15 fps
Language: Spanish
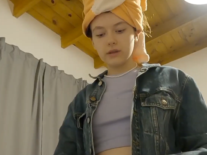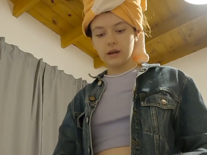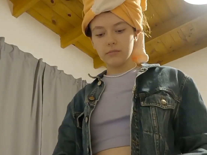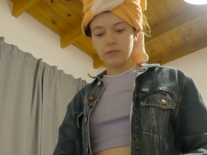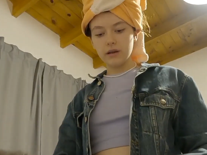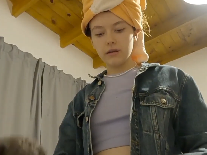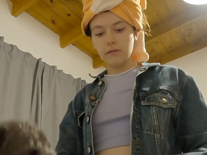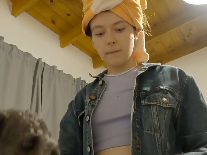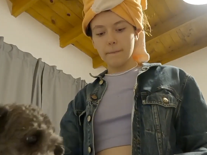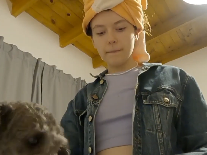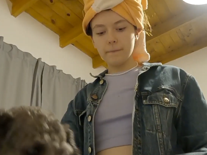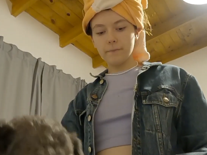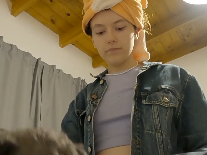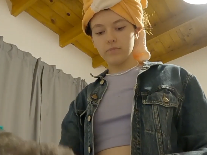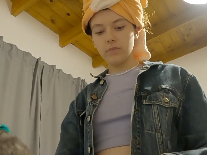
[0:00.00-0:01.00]
También
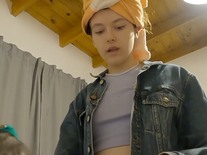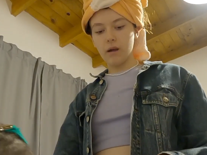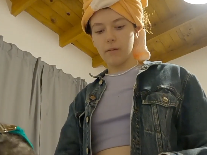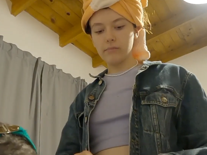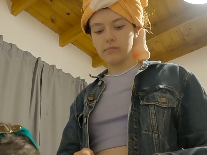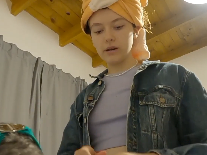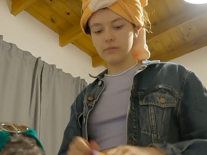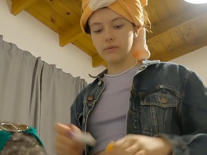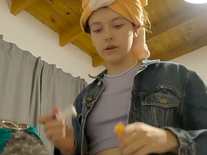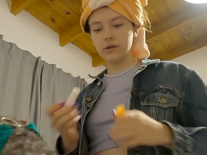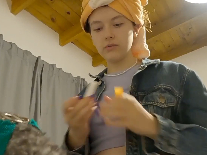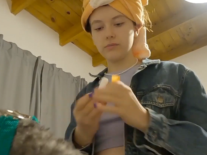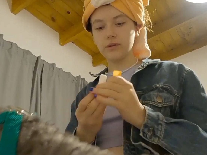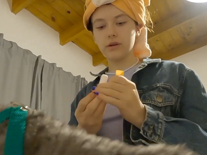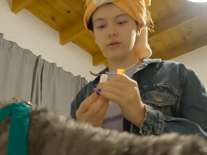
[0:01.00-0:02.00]
voy a
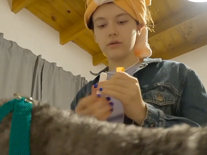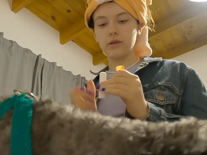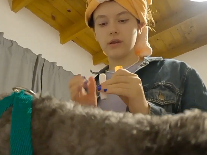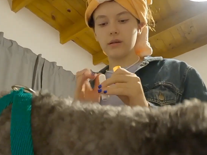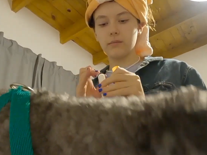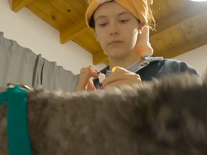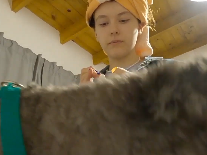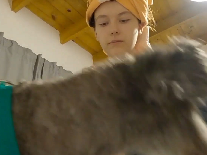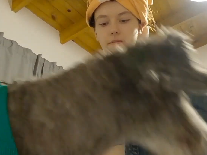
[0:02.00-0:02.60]
poner un poquito de...